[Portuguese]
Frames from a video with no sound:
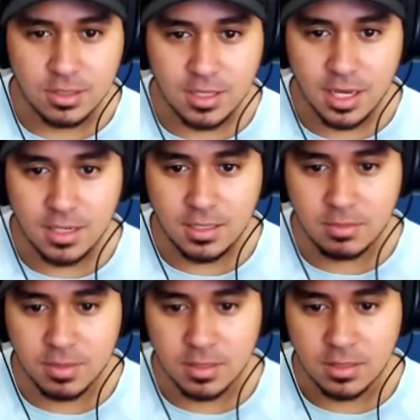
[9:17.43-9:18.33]
ó.
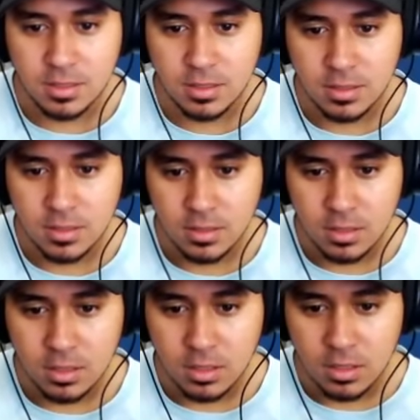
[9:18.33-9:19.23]
Caramba.
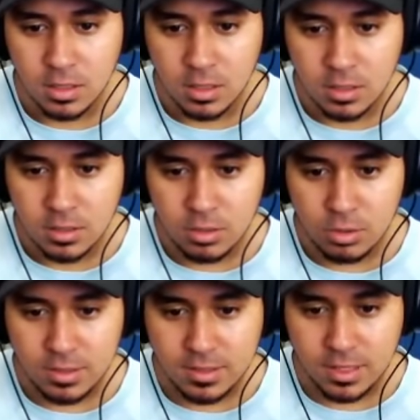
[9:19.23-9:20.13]

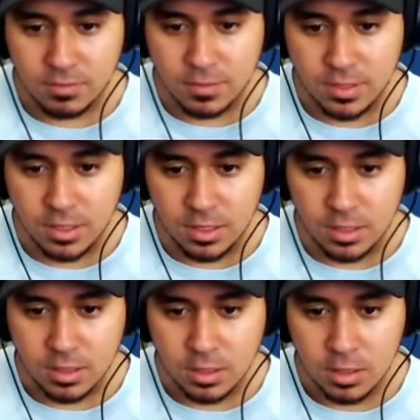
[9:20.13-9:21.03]
Nossa, será que eu vou conseguir?